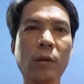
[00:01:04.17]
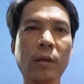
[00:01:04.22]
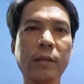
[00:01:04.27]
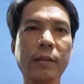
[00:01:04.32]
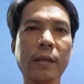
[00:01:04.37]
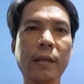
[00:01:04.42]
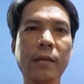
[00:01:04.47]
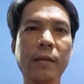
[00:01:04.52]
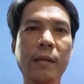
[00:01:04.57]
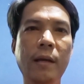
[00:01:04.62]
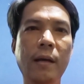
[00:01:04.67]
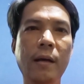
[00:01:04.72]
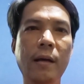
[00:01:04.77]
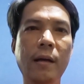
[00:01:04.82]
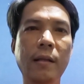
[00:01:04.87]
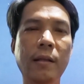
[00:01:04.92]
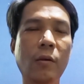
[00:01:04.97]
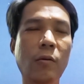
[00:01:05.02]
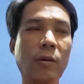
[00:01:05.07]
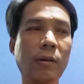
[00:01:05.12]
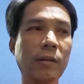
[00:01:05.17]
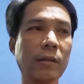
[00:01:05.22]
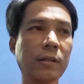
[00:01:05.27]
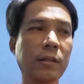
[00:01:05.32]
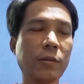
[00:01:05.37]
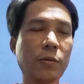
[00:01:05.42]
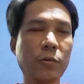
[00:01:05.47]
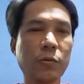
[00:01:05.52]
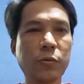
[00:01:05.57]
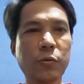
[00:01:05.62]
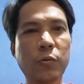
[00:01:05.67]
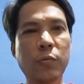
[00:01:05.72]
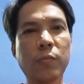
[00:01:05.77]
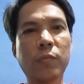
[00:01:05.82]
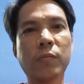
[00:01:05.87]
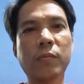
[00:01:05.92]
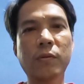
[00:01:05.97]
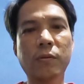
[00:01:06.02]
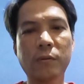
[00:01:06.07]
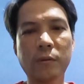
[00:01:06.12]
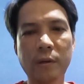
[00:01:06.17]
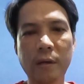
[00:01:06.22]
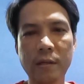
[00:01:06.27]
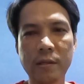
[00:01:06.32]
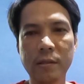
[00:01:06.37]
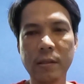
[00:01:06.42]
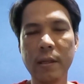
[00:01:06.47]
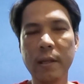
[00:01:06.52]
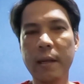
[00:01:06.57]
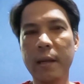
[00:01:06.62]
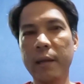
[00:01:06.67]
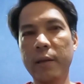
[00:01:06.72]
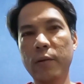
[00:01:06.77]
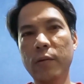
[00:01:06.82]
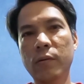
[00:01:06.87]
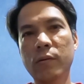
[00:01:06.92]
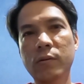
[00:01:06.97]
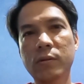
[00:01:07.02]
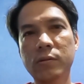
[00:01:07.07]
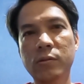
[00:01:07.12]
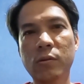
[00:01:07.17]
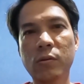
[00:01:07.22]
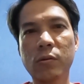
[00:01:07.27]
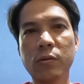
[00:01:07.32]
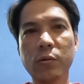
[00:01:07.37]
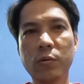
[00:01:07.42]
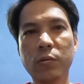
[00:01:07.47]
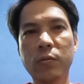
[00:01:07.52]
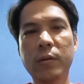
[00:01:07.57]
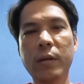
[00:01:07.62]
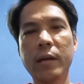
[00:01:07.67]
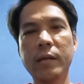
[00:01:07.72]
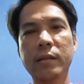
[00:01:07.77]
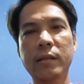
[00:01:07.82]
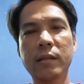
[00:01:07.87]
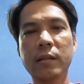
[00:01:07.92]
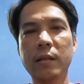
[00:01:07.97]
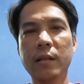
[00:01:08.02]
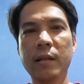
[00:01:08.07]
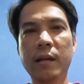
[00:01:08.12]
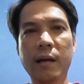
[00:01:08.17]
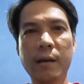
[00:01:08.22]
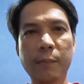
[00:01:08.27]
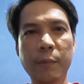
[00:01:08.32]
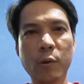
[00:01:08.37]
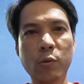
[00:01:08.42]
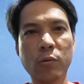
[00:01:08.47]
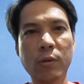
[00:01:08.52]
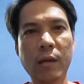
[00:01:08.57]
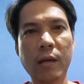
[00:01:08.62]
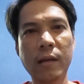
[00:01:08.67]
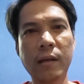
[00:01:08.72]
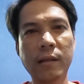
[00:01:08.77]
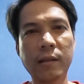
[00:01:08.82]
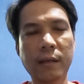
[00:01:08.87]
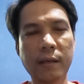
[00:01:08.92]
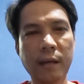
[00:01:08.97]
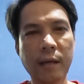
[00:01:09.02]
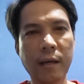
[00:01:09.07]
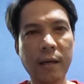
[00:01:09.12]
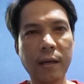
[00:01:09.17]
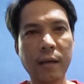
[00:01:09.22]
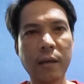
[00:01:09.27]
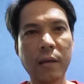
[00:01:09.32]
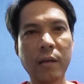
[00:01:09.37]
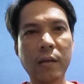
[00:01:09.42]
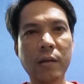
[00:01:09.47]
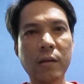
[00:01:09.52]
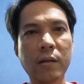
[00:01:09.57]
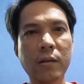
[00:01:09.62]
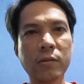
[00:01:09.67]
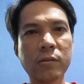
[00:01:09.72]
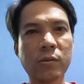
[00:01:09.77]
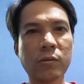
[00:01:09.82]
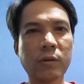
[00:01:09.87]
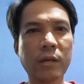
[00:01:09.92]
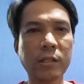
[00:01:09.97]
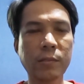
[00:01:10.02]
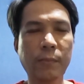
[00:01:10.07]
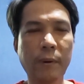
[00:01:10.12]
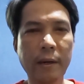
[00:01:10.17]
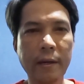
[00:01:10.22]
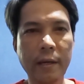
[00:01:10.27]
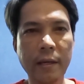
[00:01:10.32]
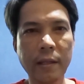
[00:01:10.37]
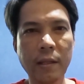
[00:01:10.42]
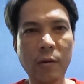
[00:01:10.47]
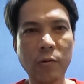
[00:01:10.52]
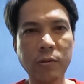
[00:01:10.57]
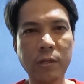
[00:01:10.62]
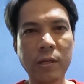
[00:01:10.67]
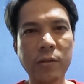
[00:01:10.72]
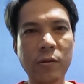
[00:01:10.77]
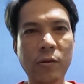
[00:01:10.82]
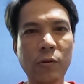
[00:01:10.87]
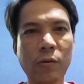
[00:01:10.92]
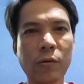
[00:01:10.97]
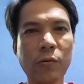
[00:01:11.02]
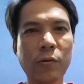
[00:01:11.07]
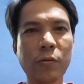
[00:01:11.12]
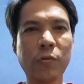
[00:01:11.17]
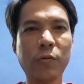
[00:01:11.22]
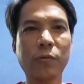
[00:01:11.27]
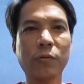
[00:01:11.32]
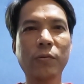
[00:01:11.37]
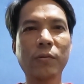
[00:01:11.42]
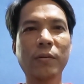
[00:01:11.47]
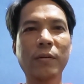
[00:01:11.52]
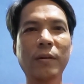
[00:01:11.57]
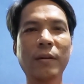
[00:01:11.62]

ko lang din, nakita ko lang din sa YouTube. Oh, guys, nilagay ko. So, yun guys, hindi na nga pinuntahan ng daga. So guys, pakikita ko sa inyo kung ano yung